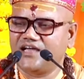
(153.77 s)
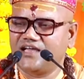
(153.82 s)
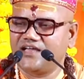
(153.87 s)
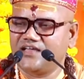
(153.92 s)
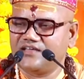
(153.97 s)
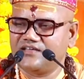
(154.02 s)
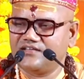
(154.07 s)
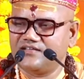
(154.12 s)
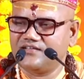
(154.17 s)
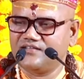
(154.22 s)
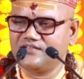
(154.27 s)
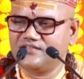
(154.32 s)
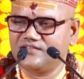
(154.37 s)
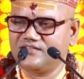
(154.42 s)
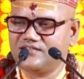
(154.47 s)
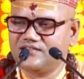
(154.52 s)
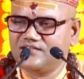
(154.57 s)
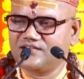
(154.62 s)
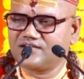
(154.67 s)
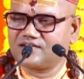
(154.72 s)
है
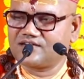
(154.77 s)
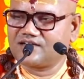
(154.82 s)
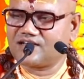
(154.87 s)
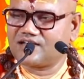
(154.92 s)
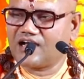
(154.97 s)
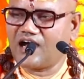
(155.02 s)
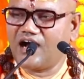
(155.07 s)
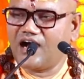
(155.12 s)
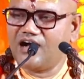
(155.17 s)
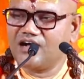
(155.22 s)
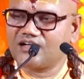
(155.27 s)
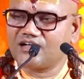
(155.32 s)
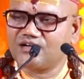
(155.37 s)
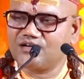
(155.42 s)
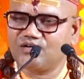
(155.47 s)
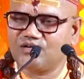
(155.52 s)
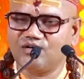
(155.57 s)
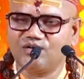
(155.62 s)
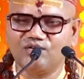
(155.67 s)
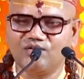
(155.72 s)
काक
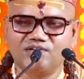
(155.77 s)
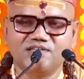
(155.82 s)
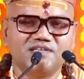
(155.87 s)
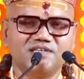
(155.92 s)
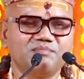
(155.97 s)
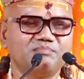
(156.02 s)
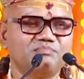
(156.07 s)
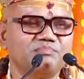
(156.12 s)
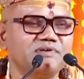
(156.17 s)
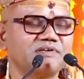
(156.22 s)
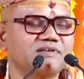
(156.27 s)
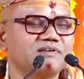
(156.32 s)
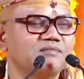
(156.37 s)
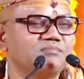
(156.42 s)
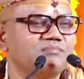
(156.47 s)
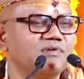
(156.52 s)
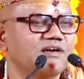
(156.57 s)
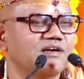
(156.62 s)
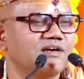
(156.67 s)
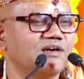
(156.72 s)
हो ही पिक
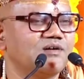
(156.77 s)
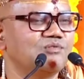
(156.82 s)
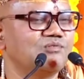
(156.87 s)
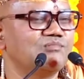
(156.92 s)
बकऊ